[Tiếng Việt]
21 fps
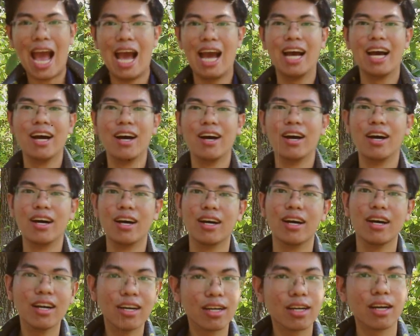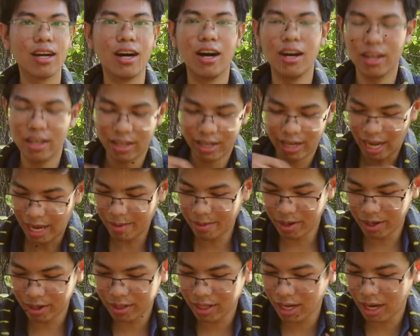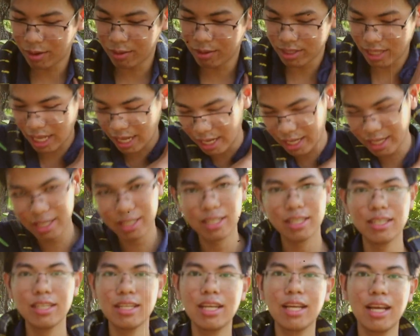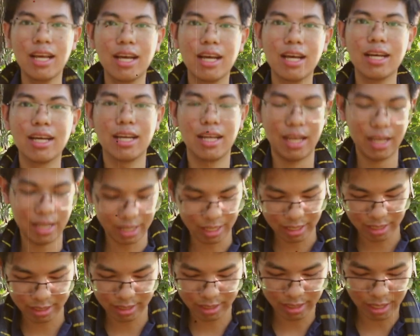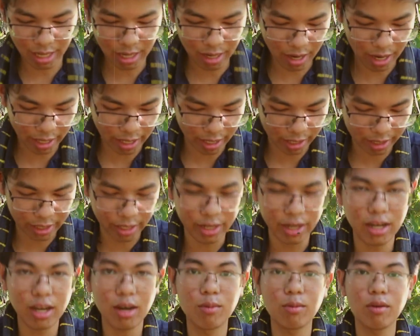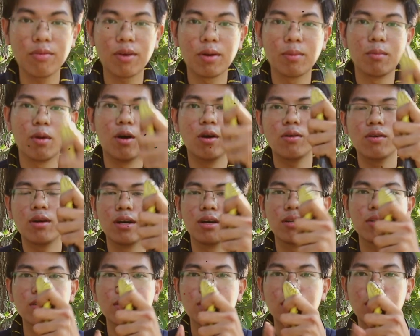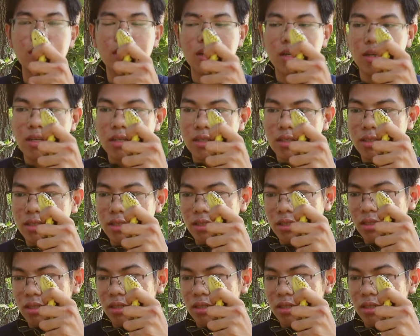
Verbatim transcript: da Thôi hồi nãy mình nói tới đâu rồi ta À cái loài này thì nó không có phân bố ở uh,